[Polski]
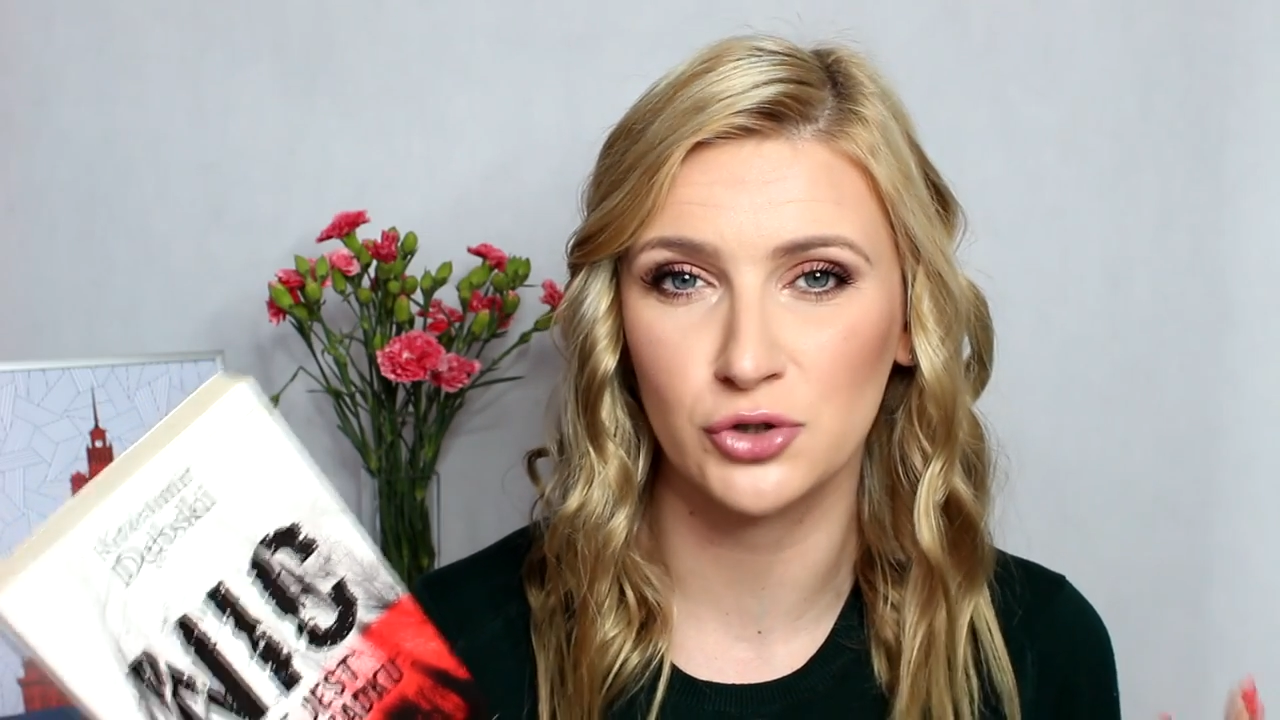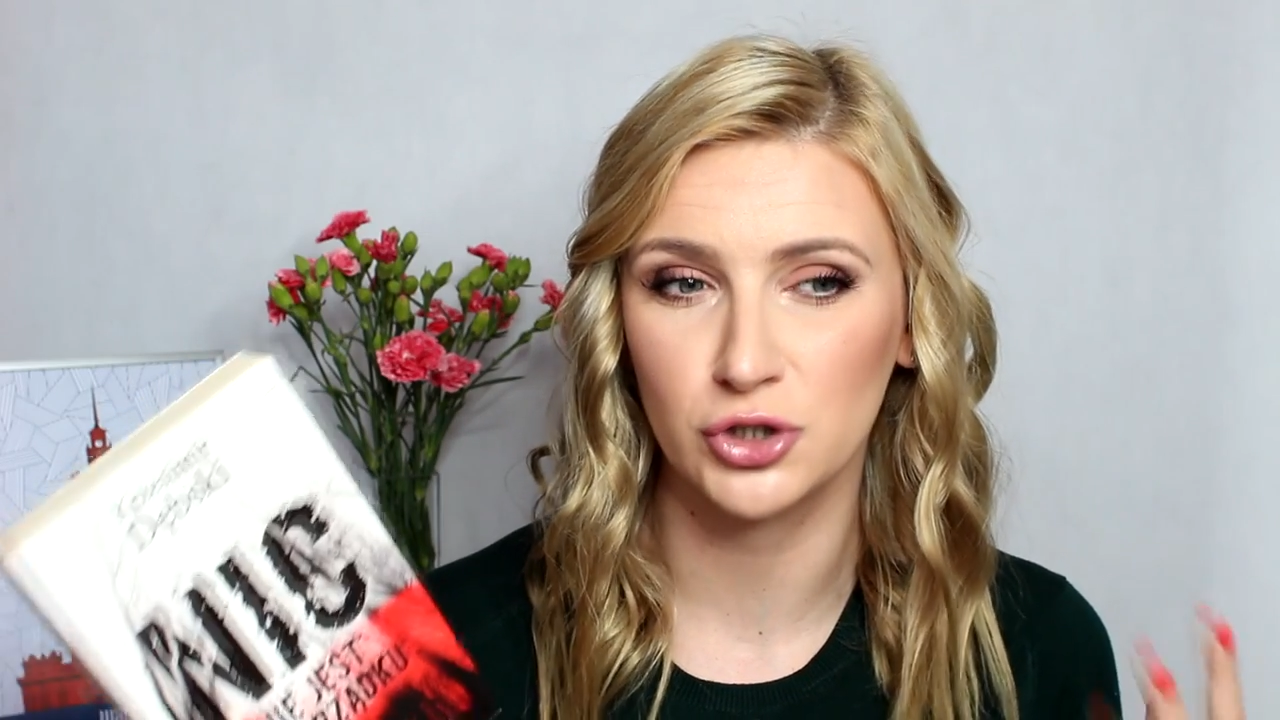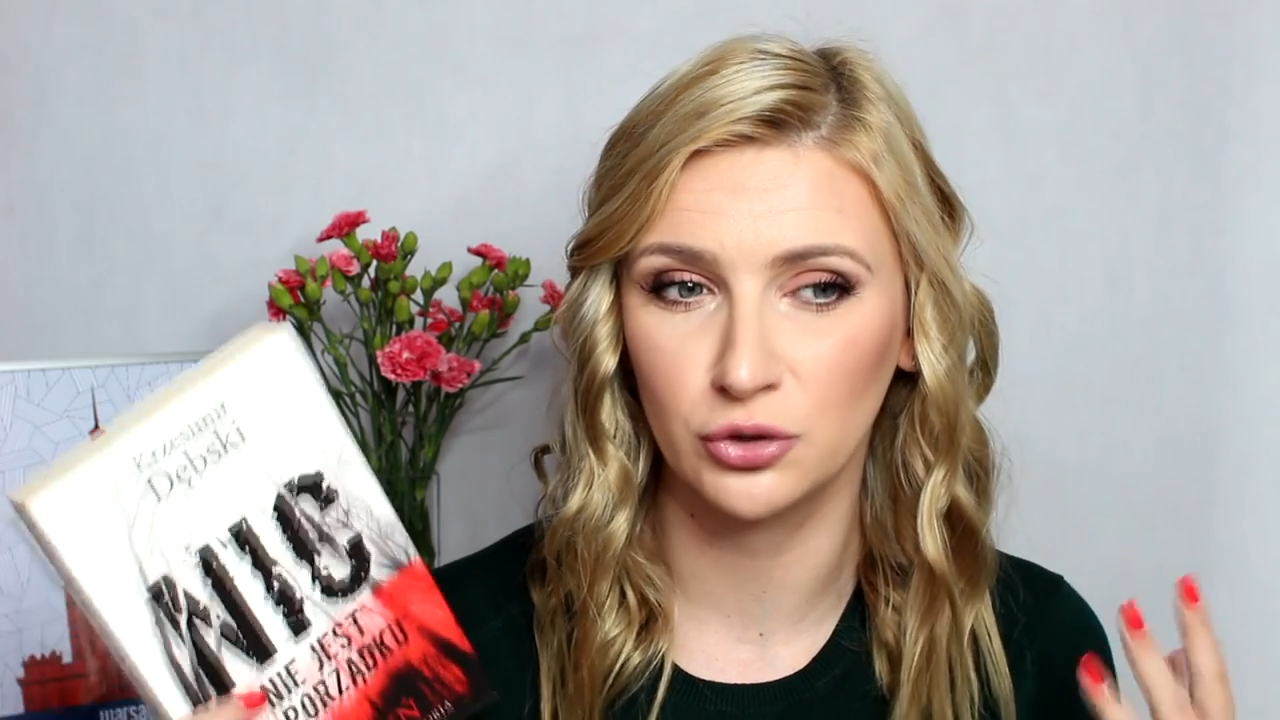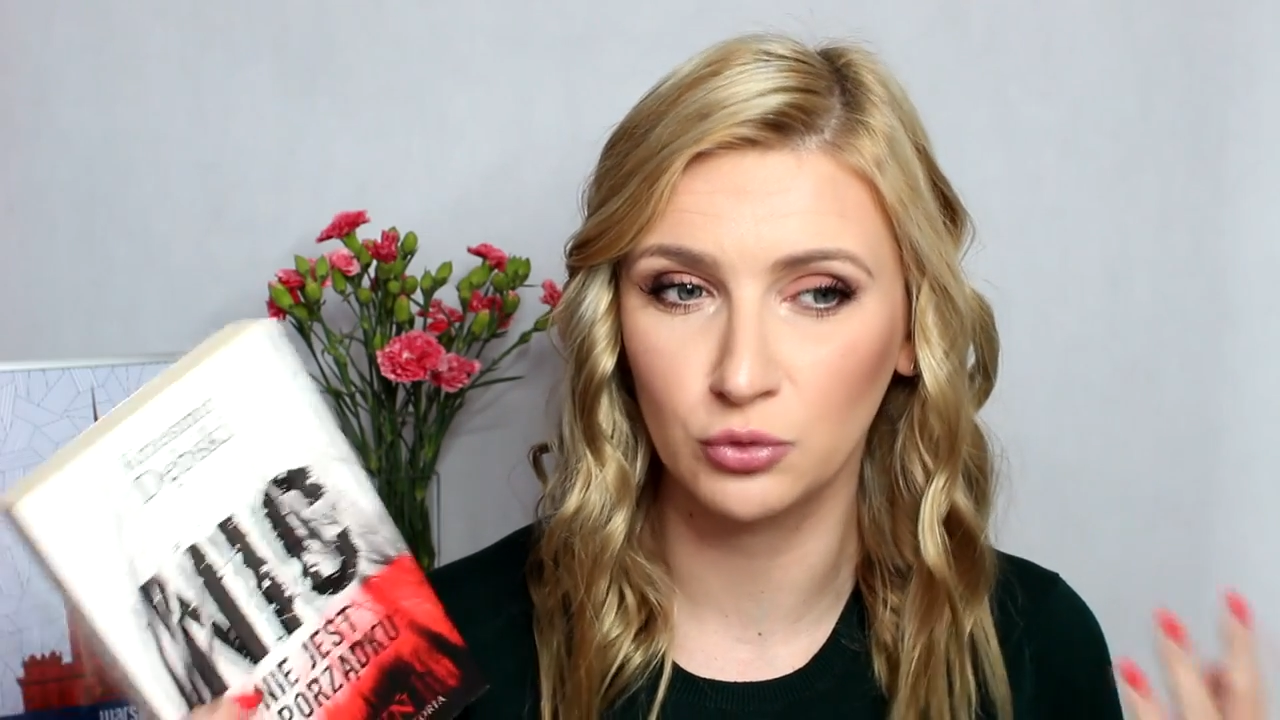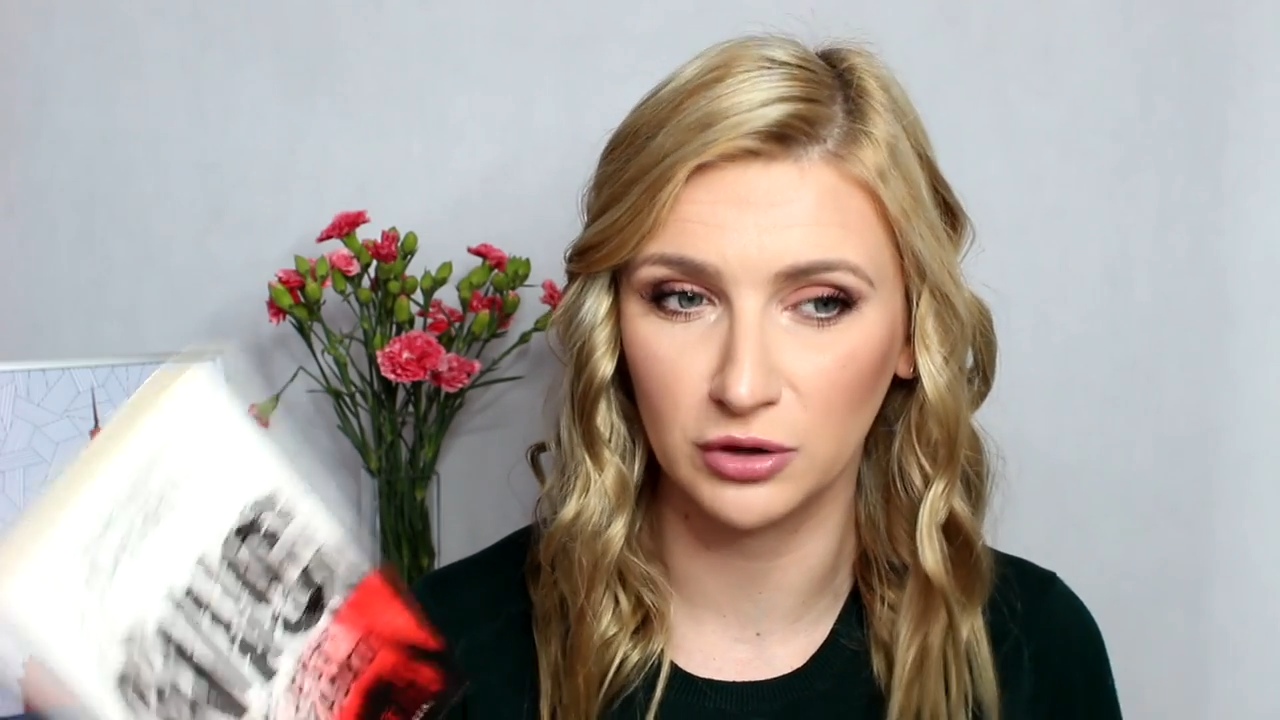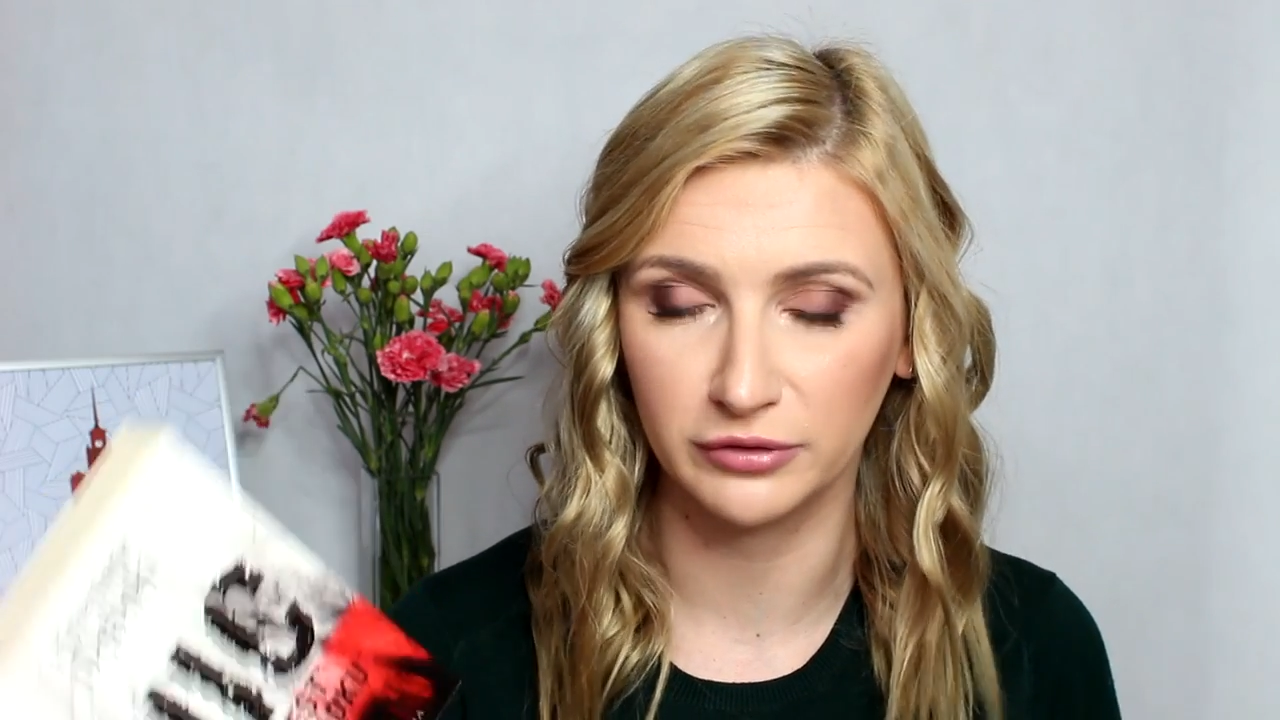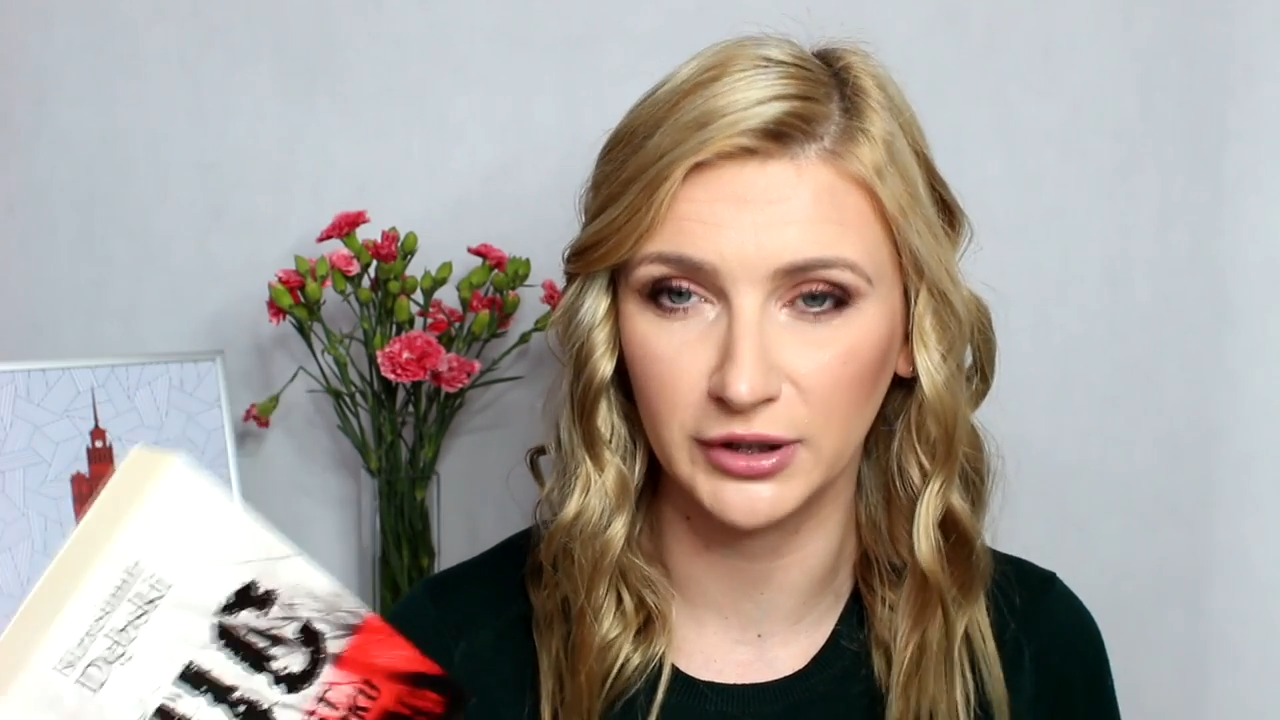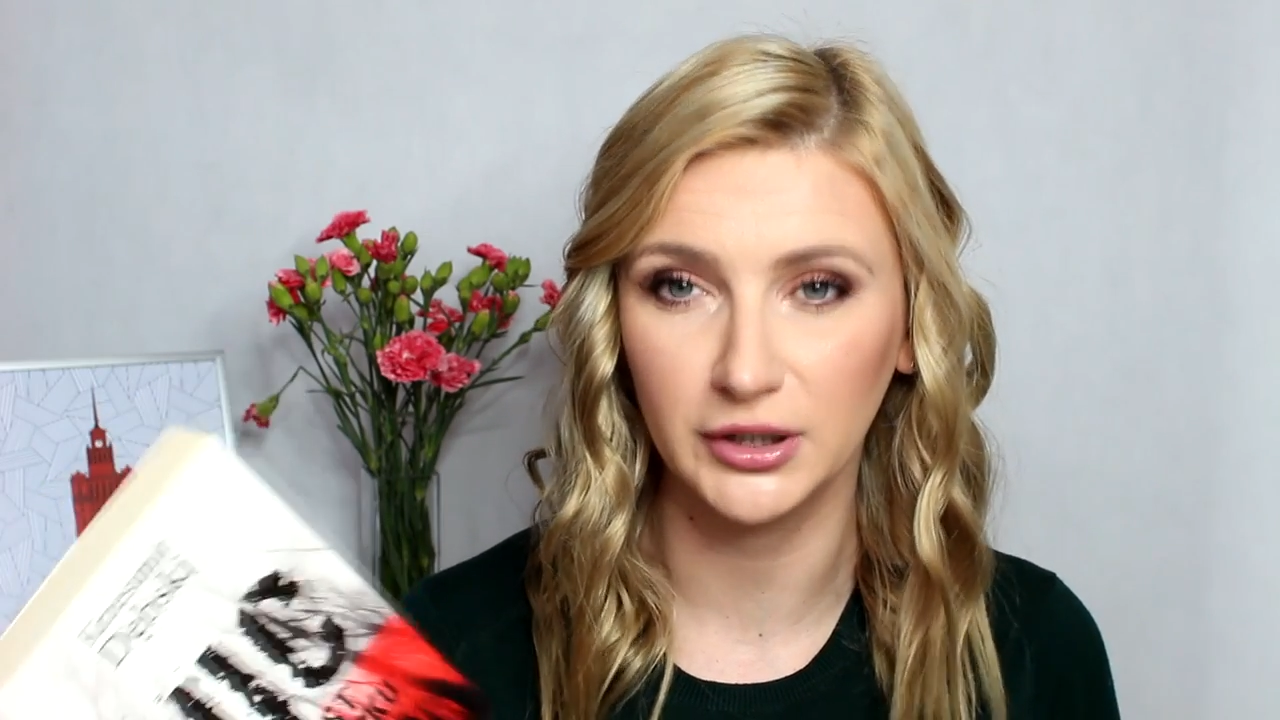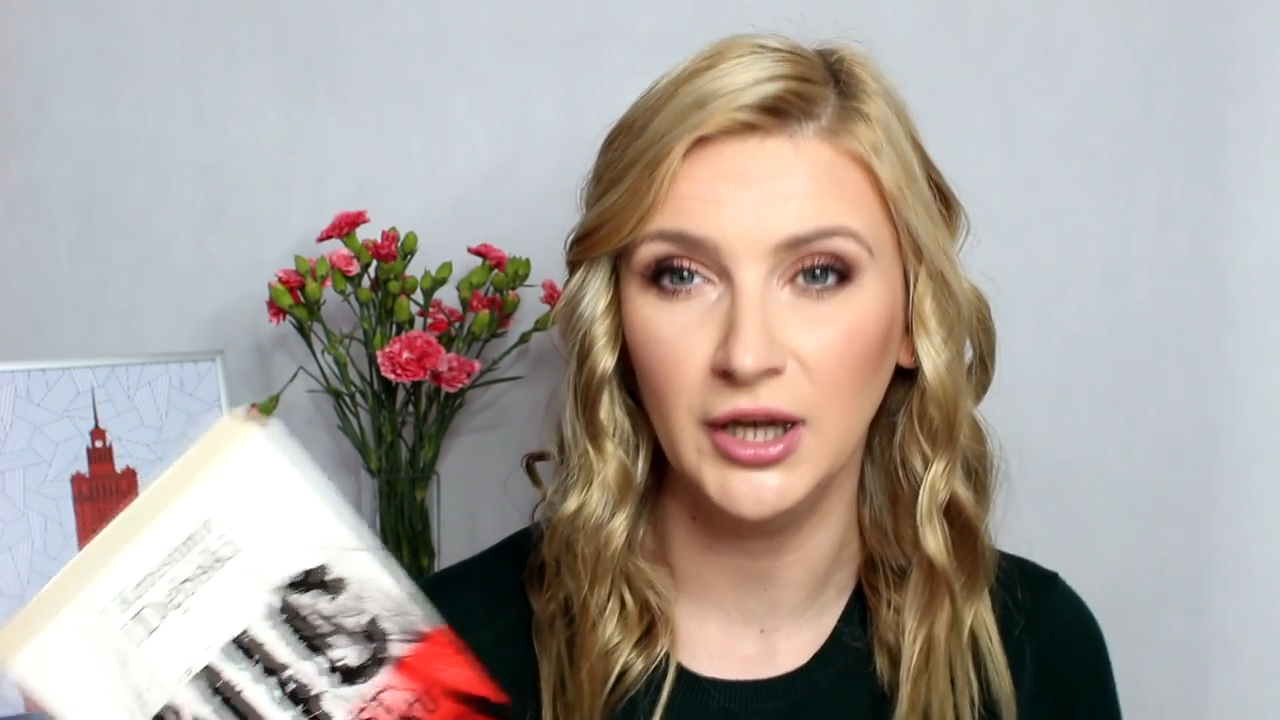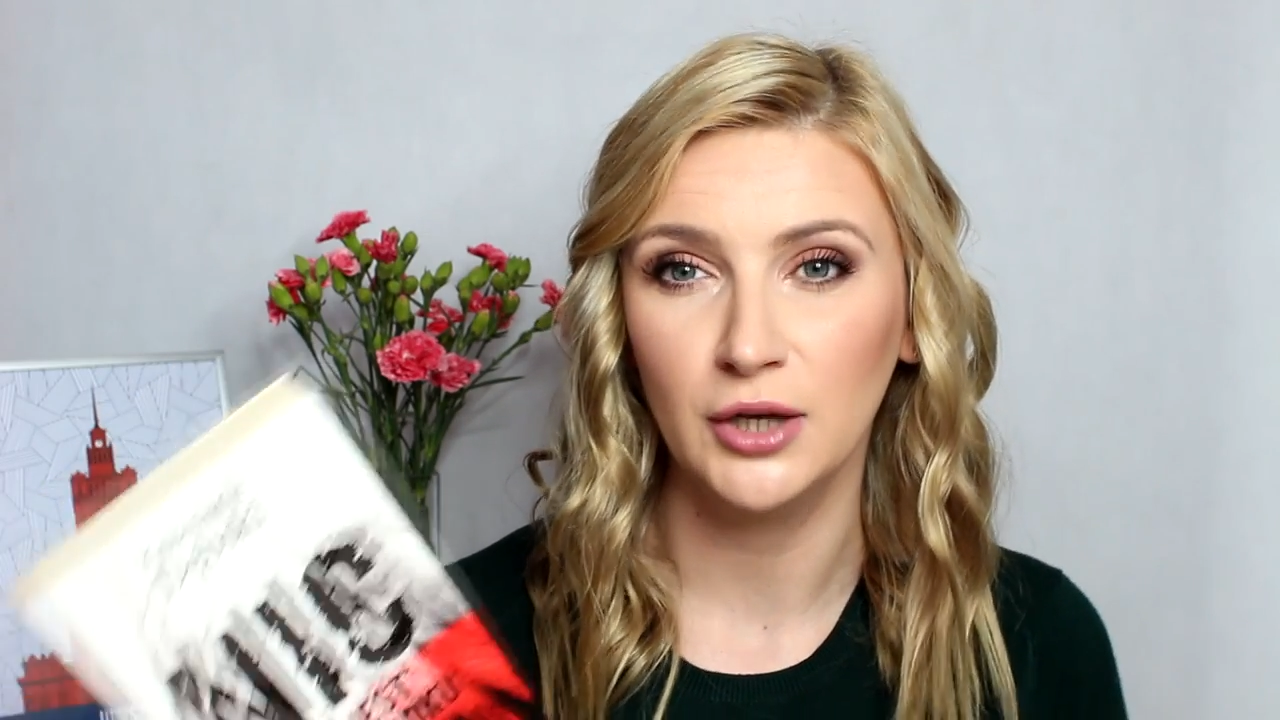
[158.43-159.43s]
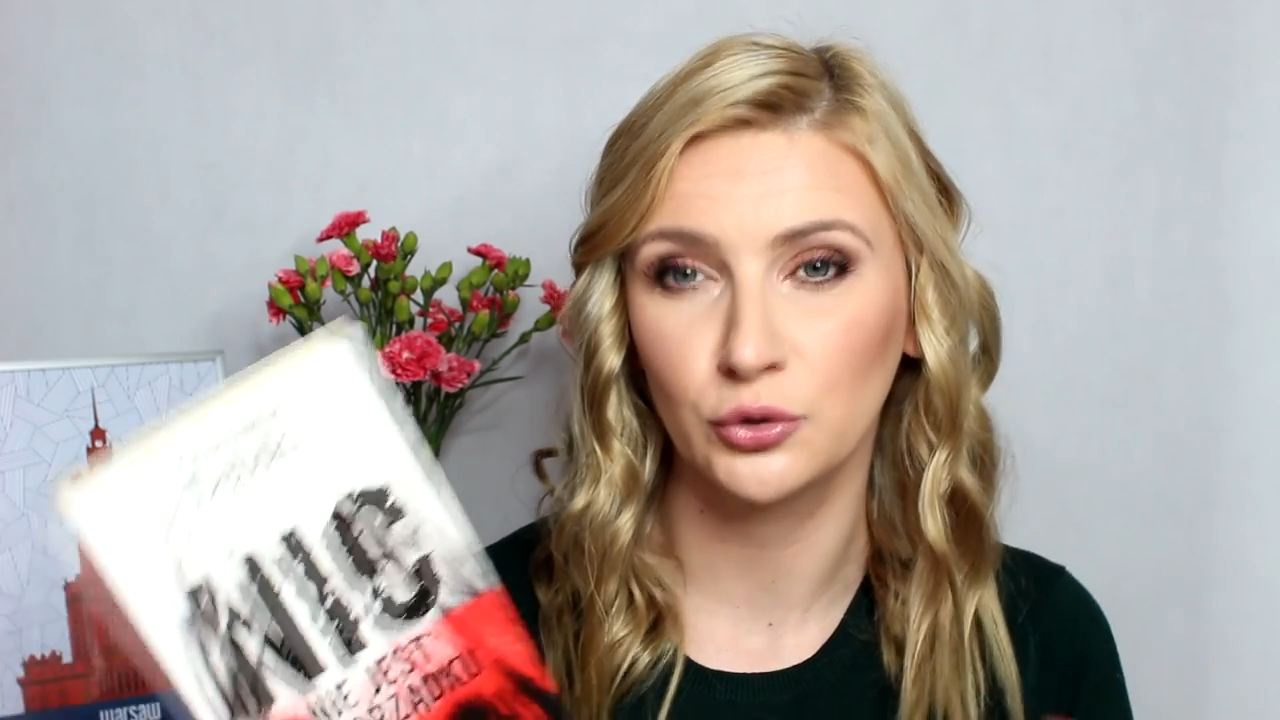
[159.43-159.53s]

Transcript: szczegółowej,